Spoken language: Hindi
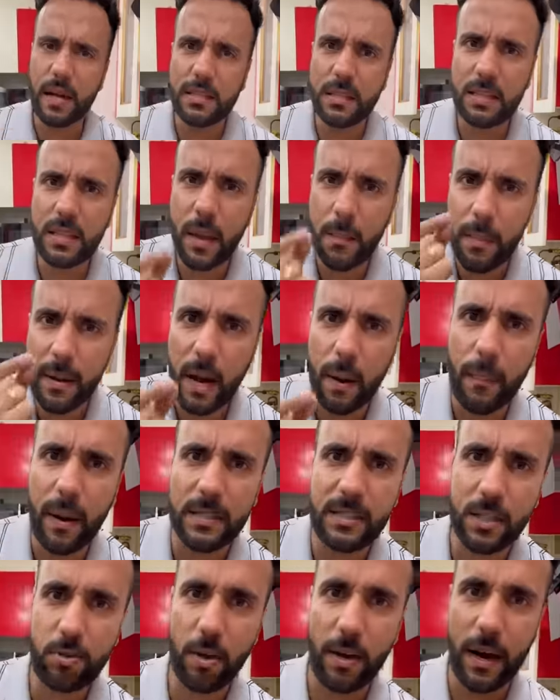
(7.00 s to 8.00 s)
सकता है बिना
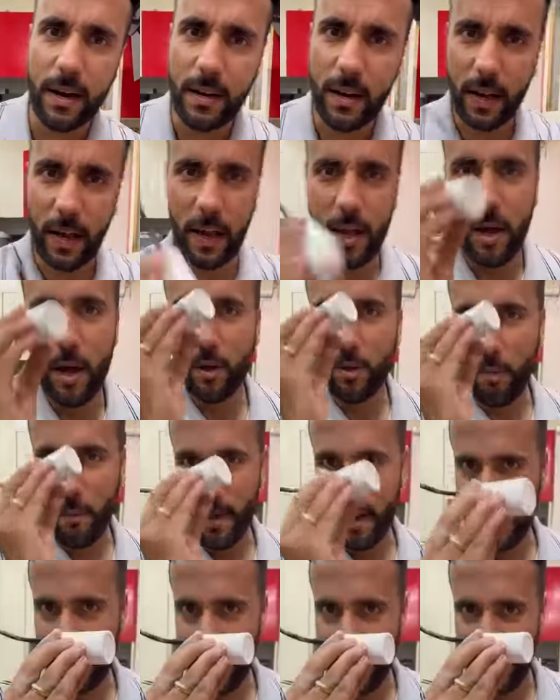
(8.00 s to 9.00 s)
माचिस और लाइटर के तो
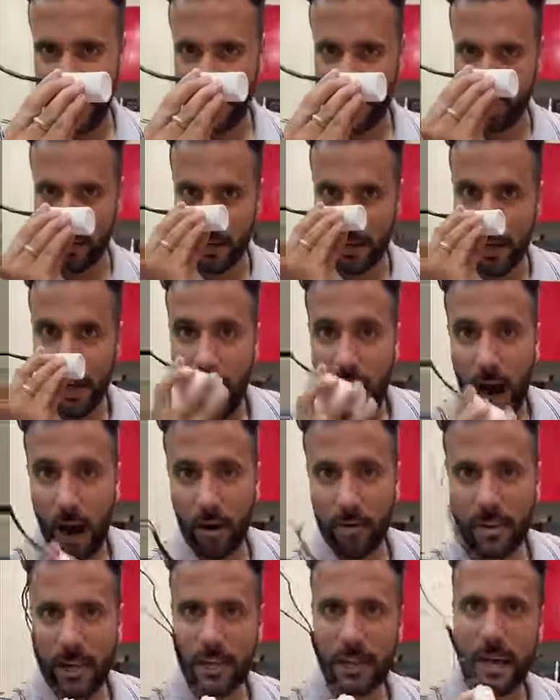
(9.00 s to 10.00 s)
मैंने कहा हाँ क्यों नहीं और
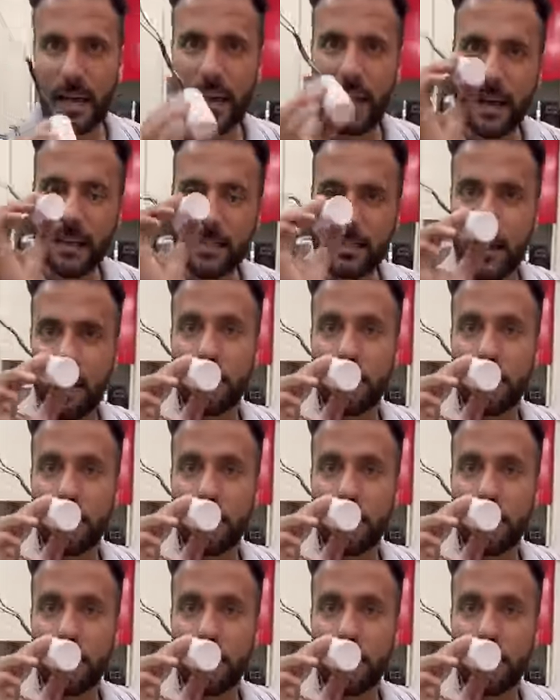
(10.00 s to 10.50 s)
देखते हैं कि इस